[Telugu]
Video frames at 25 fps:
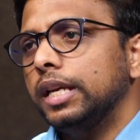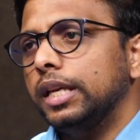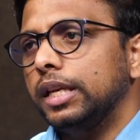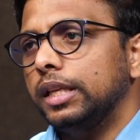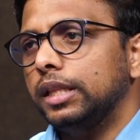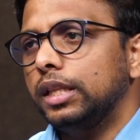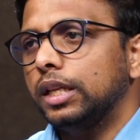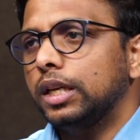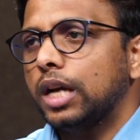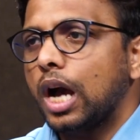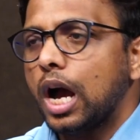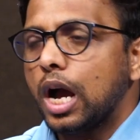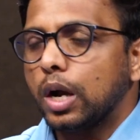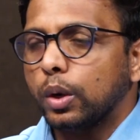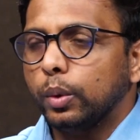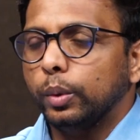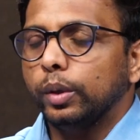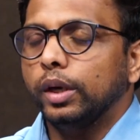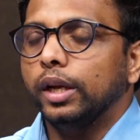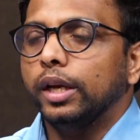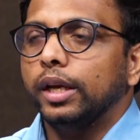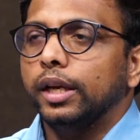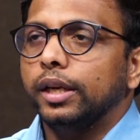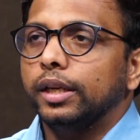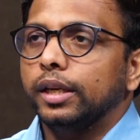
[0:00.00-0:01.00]
ఇది
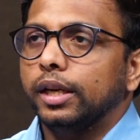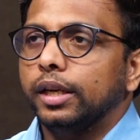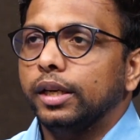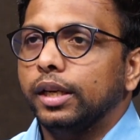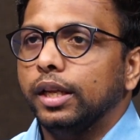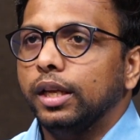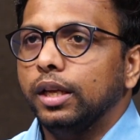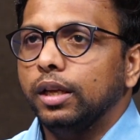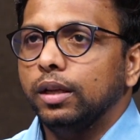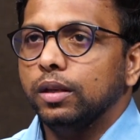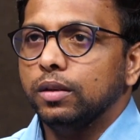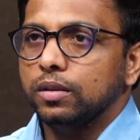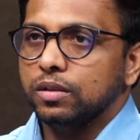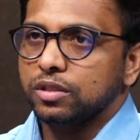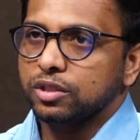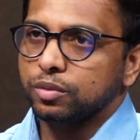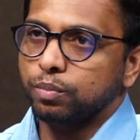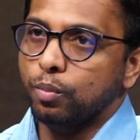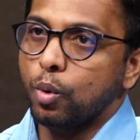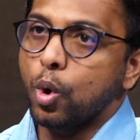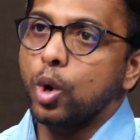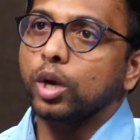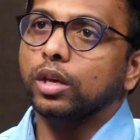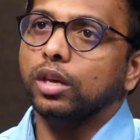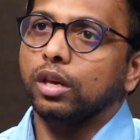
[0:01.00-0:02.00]
కాకుండా ఏంటంటే
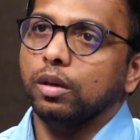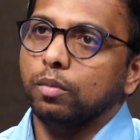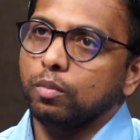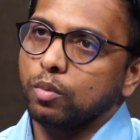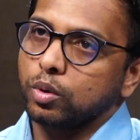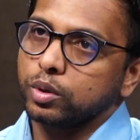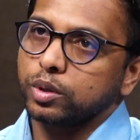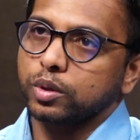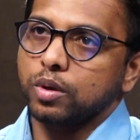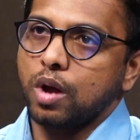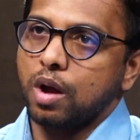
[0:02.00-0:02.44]
స్మోకింగ్ మోస్ట్